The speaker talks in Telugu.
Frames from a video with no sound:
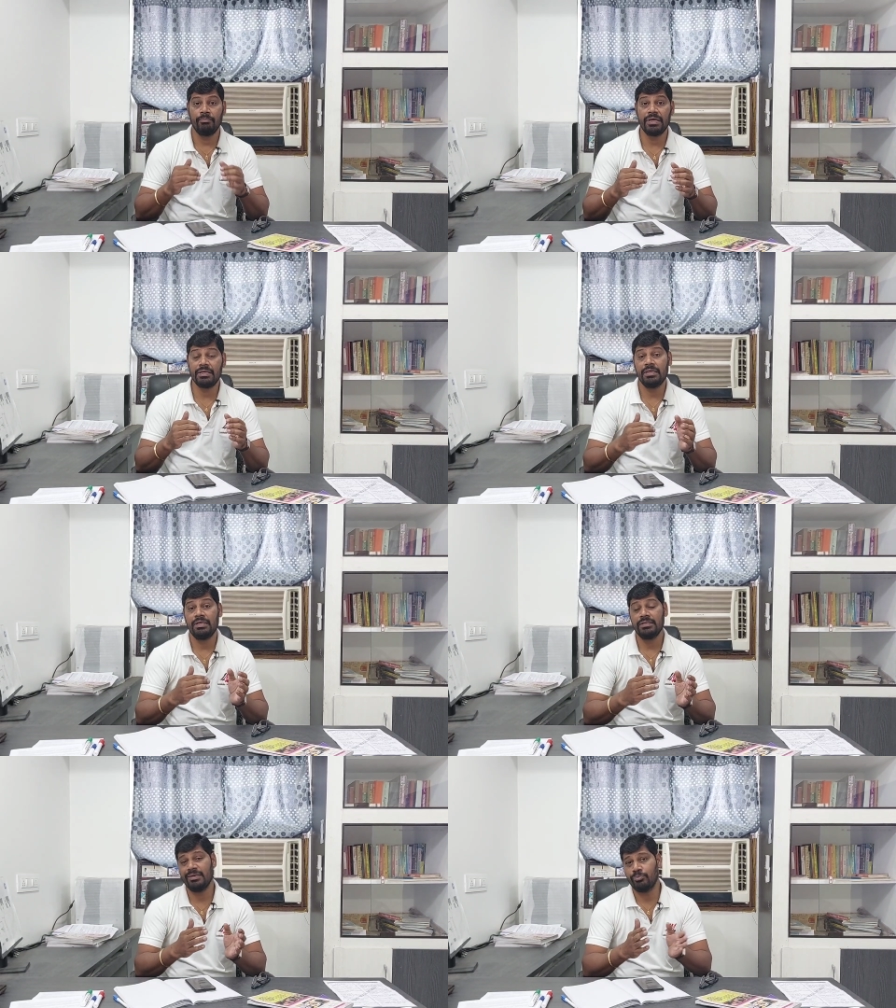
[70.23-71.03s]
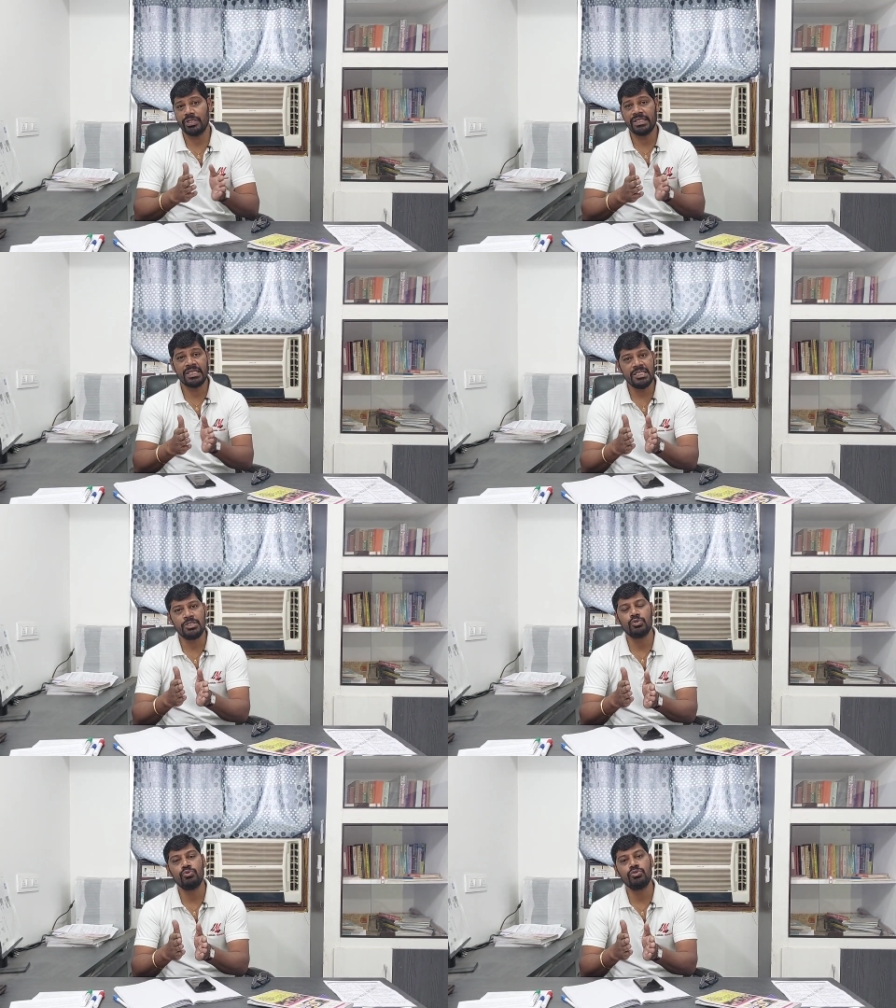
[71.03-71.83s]
బట్ ఎప్పుడైతే ఈ
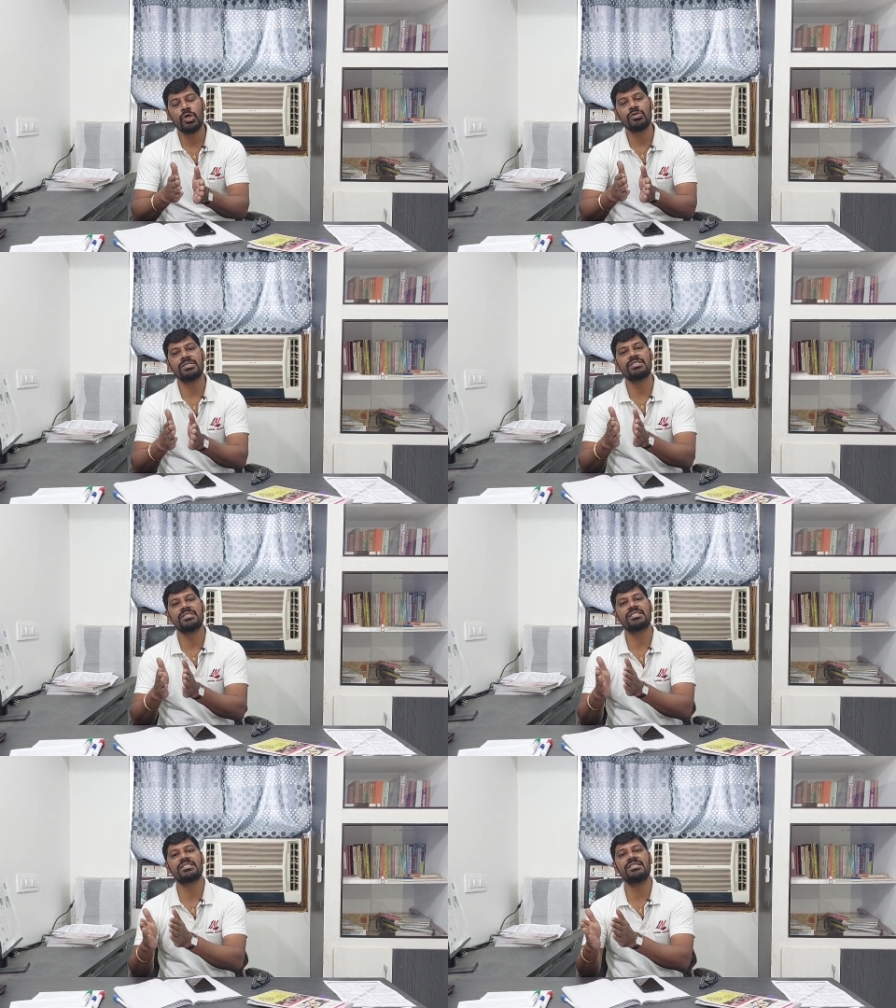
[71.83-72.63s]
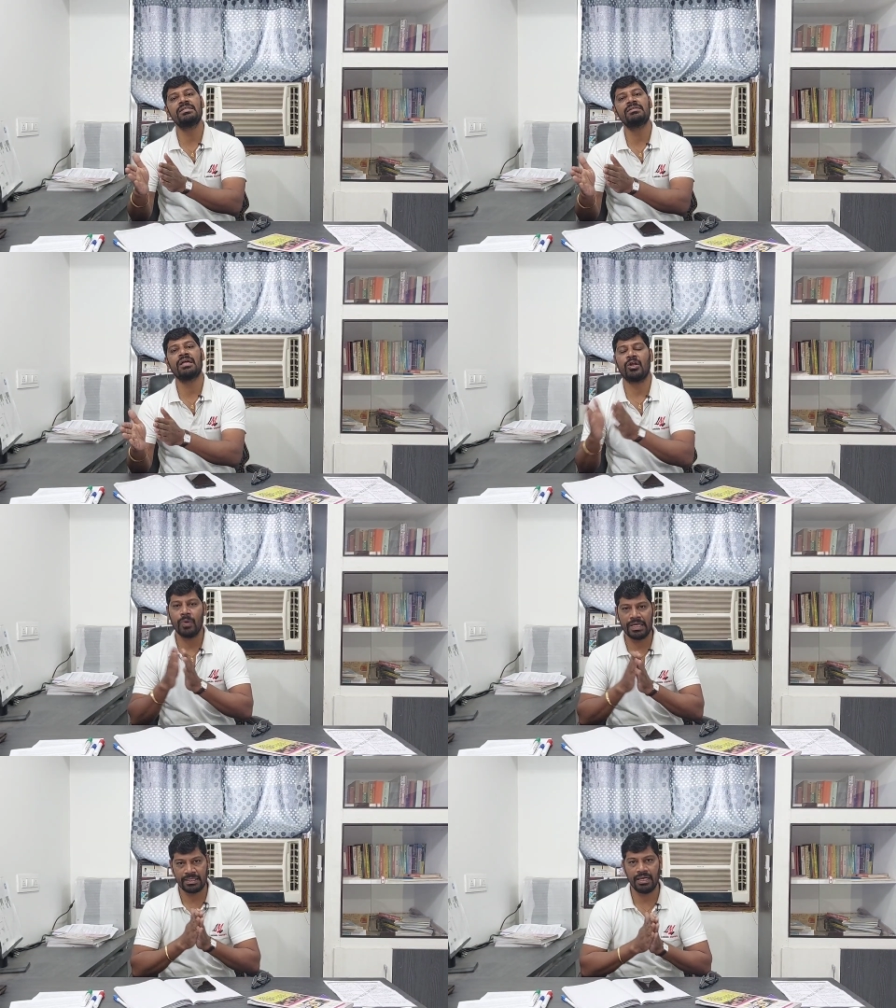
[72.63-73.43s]
టూ థౌజండ్ సిక్స్టీన్
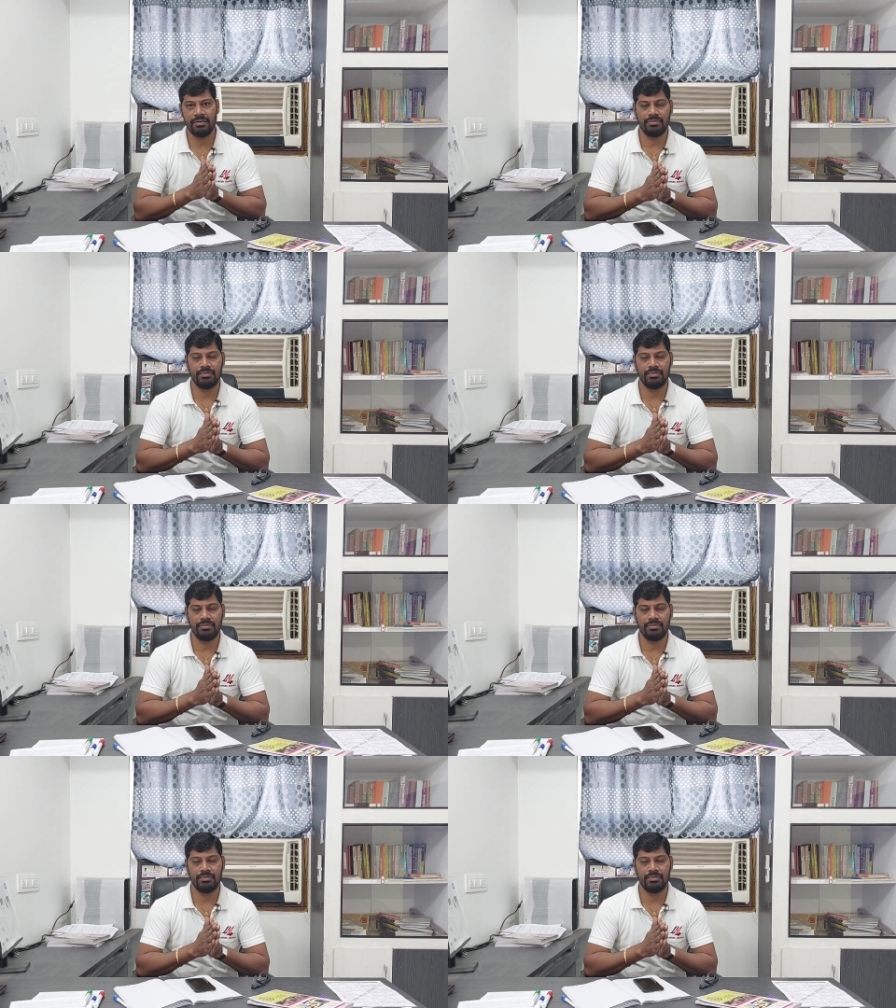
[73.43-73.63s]
తర్వాత